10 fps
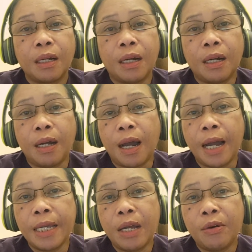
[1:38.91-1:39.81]
Uh,
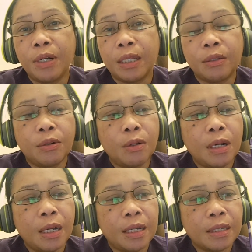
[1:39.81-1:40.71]
ayaw
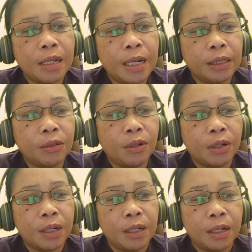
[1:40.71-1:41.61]
nitong uh,
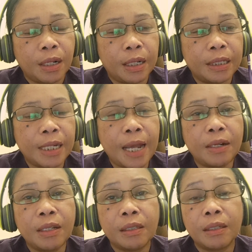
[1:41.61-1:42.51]
senator uh,
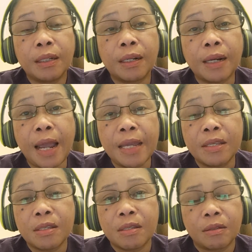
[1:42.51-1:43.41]
Janet
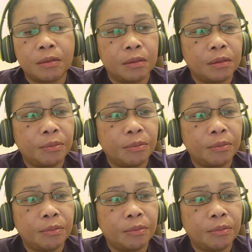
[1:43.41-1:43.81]
Rice.